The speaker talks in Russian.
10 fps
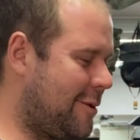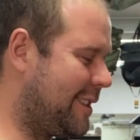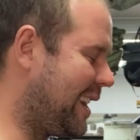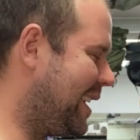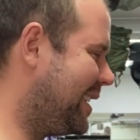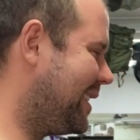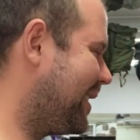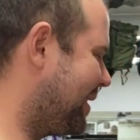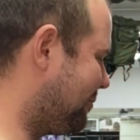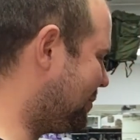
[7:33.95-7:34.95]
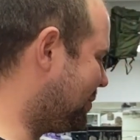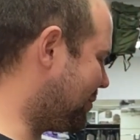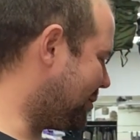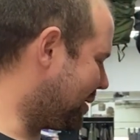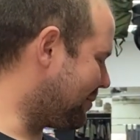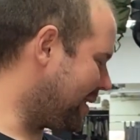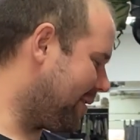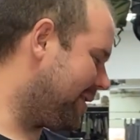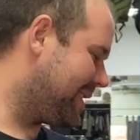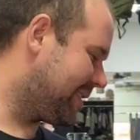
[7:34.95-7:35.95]
Монолидеры. Будем
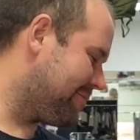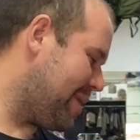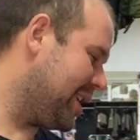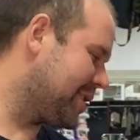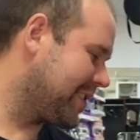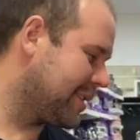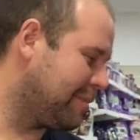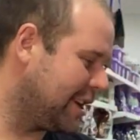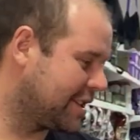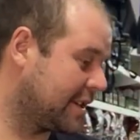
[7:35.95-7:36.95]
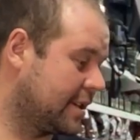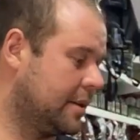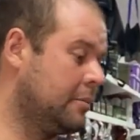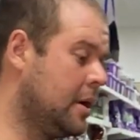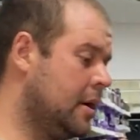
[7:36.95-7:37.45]
ловить больших-больших рыб.